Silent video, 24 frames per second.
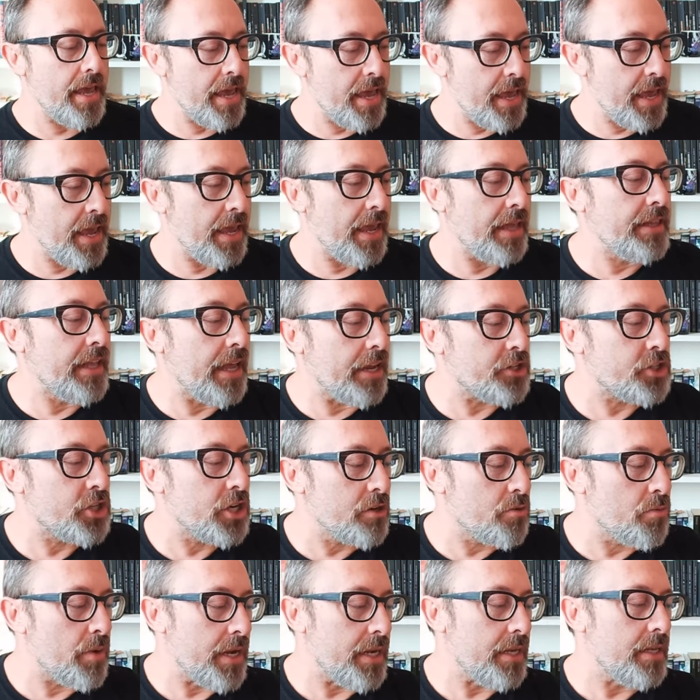ed
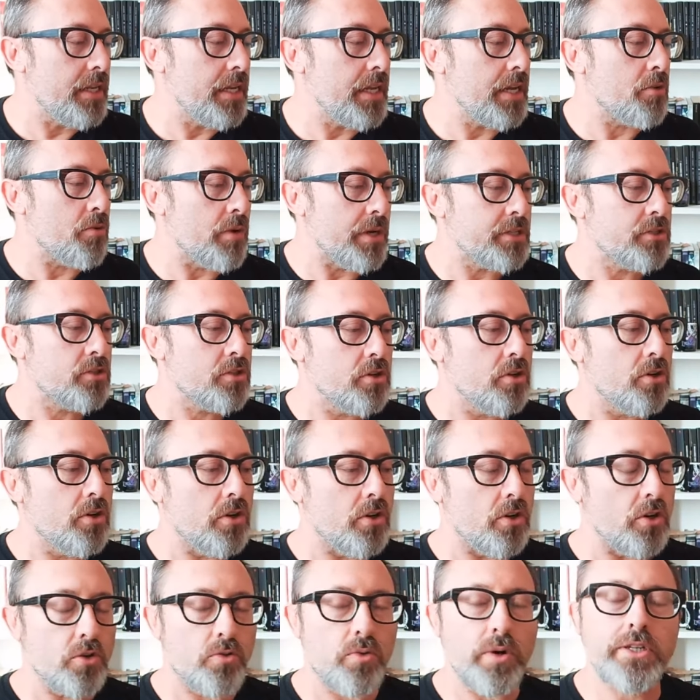esce quindi
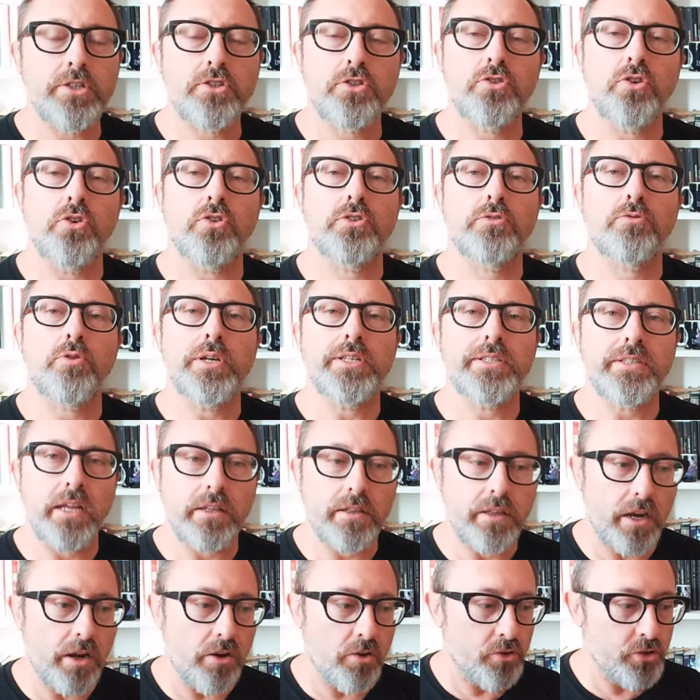questo, questo, questa
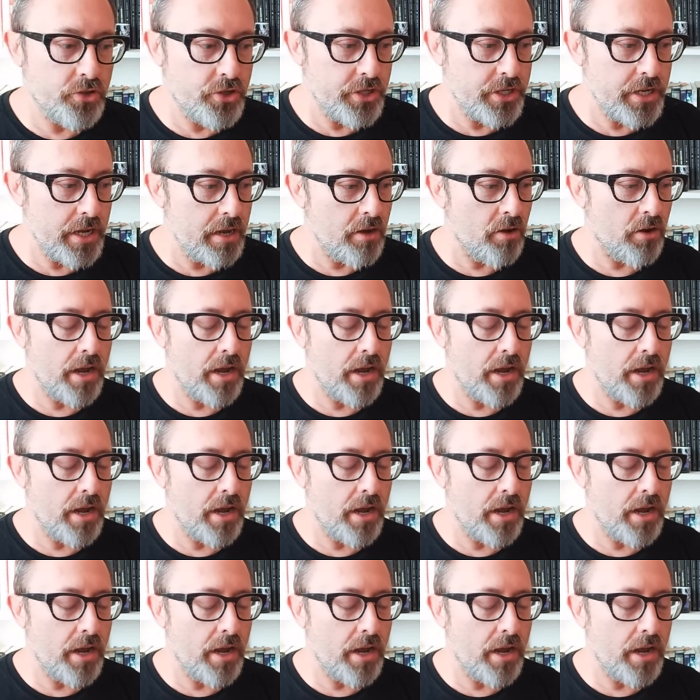trilogia.